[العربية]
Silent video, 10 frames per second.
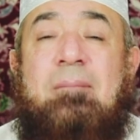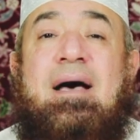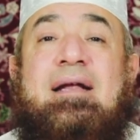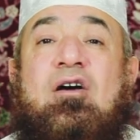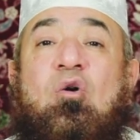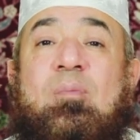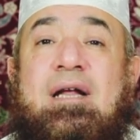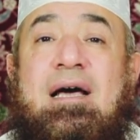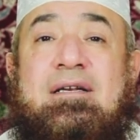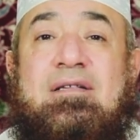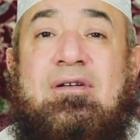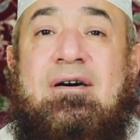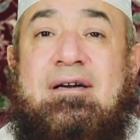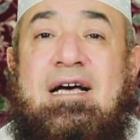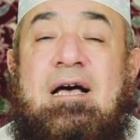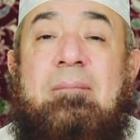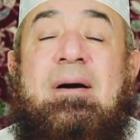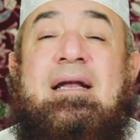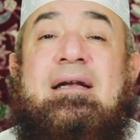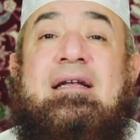بأنه من أهل النار
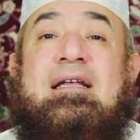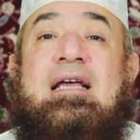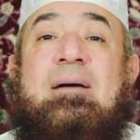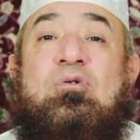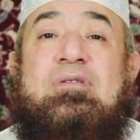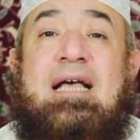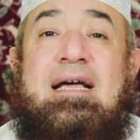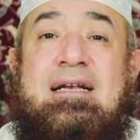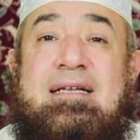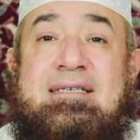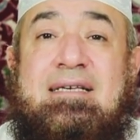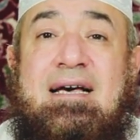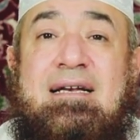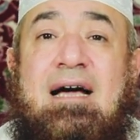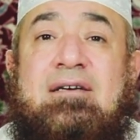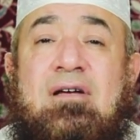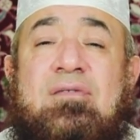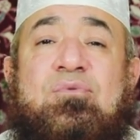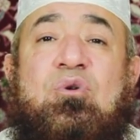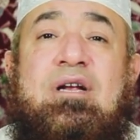بل لابد الإنسان أن
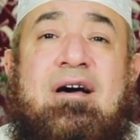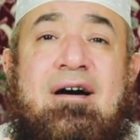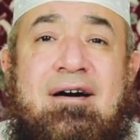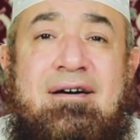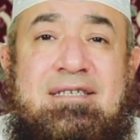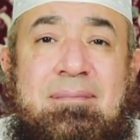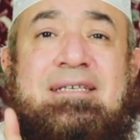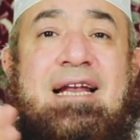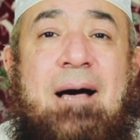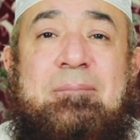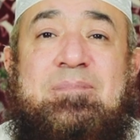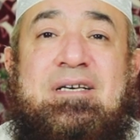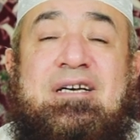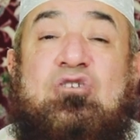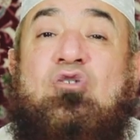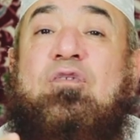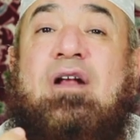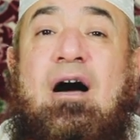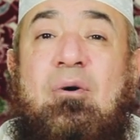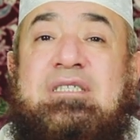ينظر إلى خاتمة العبد شوف
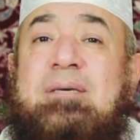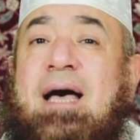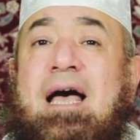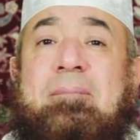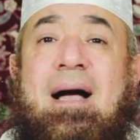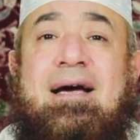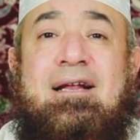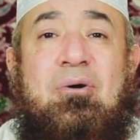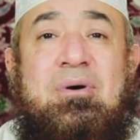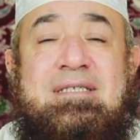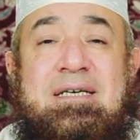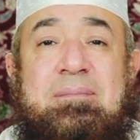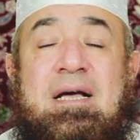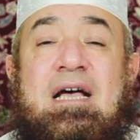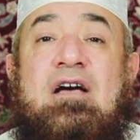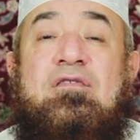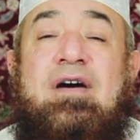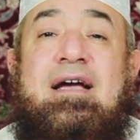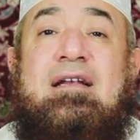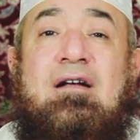الخواتيم أهم حاجة الخواتيم
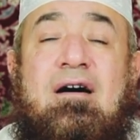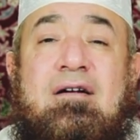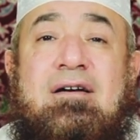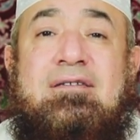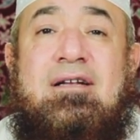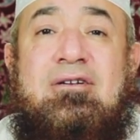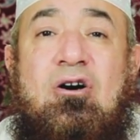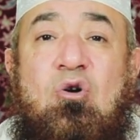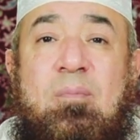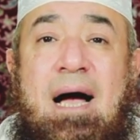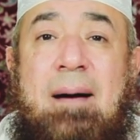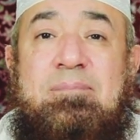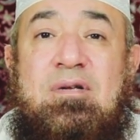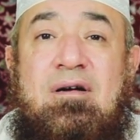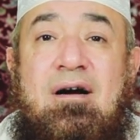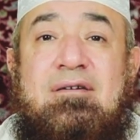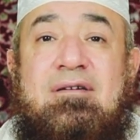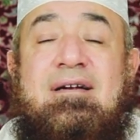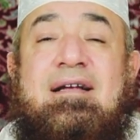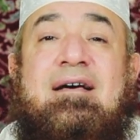فإن أراد الله بعبد
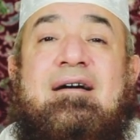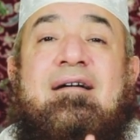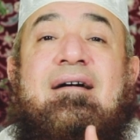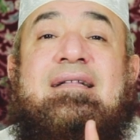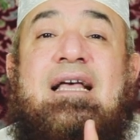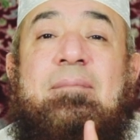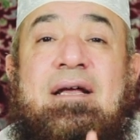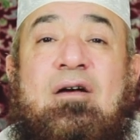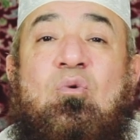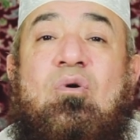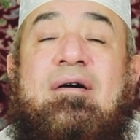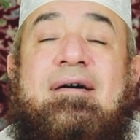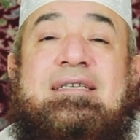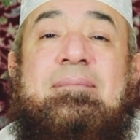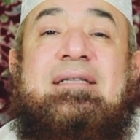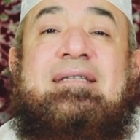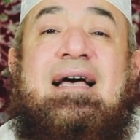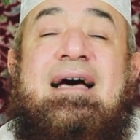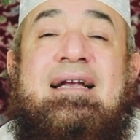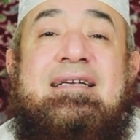خيرا ختم له خاتمة
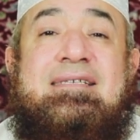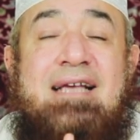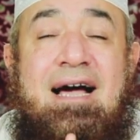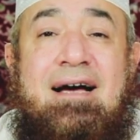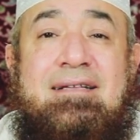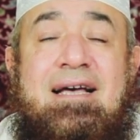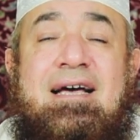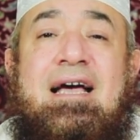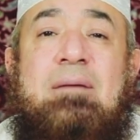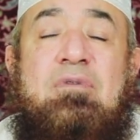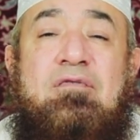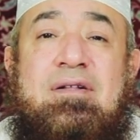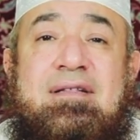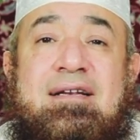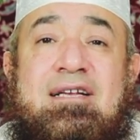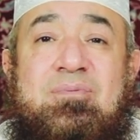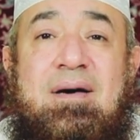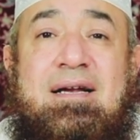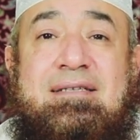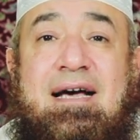أهل السعادة بفضل الله
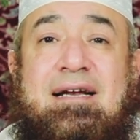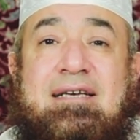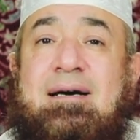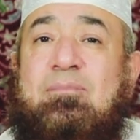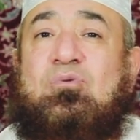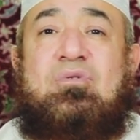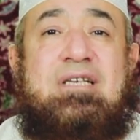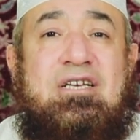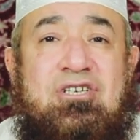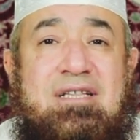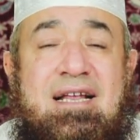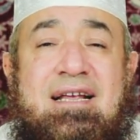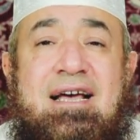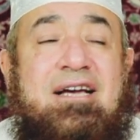سبحانه وتعالى يموت ساجدا